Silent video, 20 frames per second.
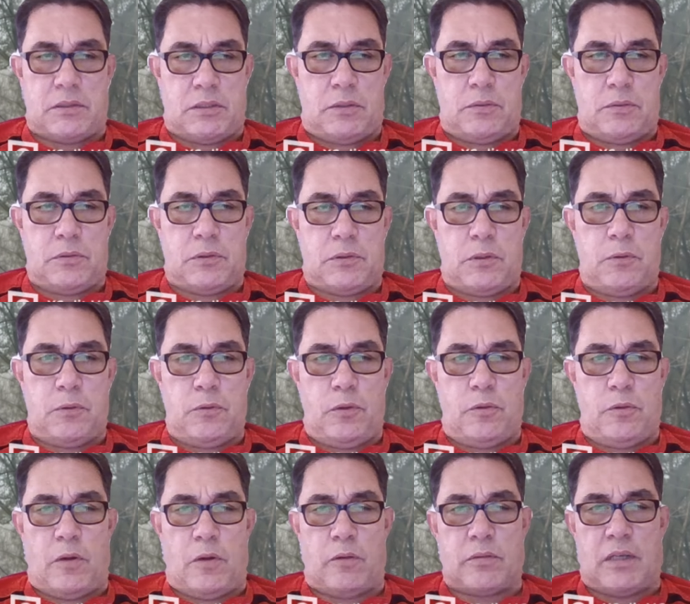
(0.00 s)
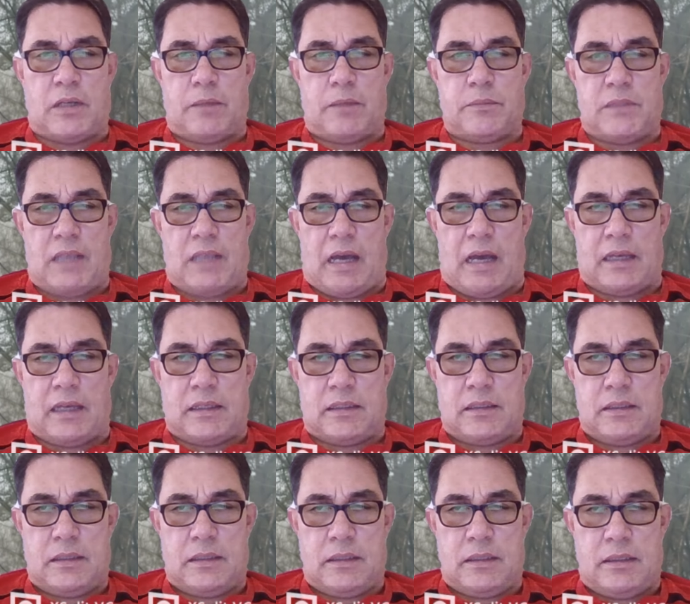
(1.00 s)
rượu tu luôn một ngụm dài.
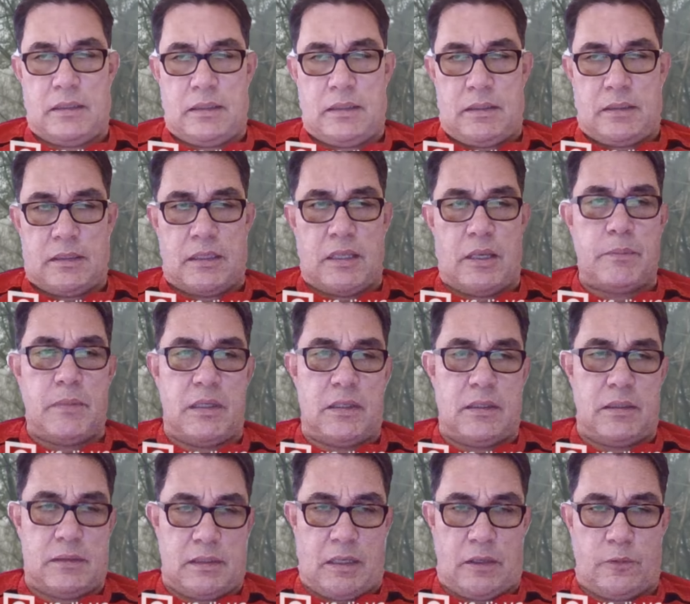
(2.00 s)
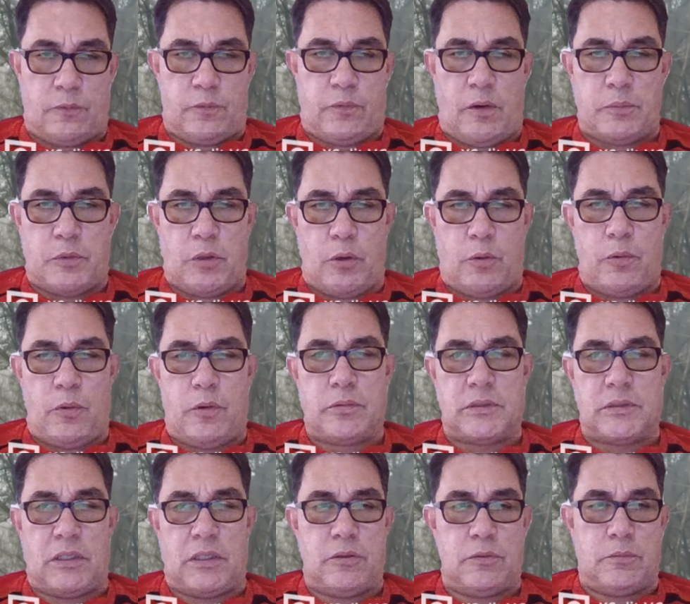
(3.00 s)
Nhiễm Hương nhìn Phong Vũ
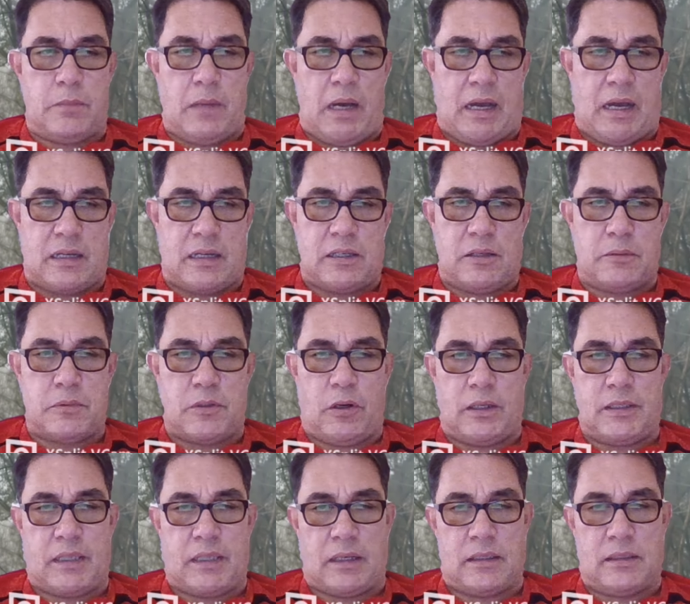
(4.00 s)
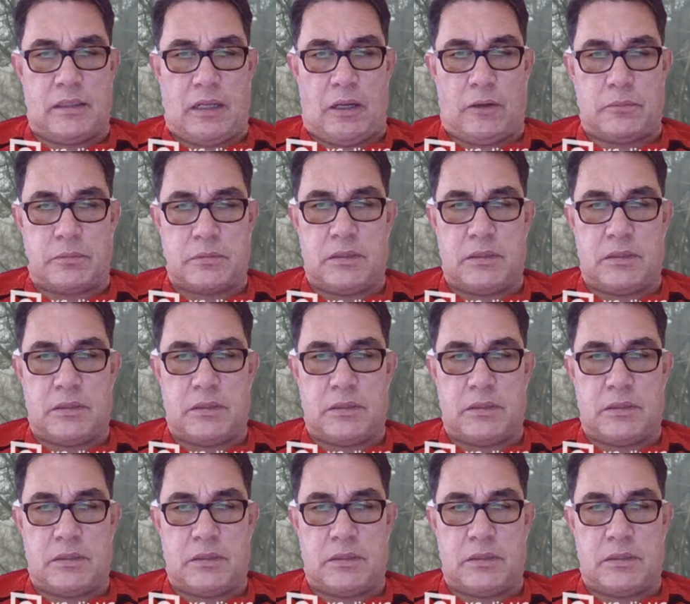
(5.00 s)
uống rượu mà không khỏi chạnh lòng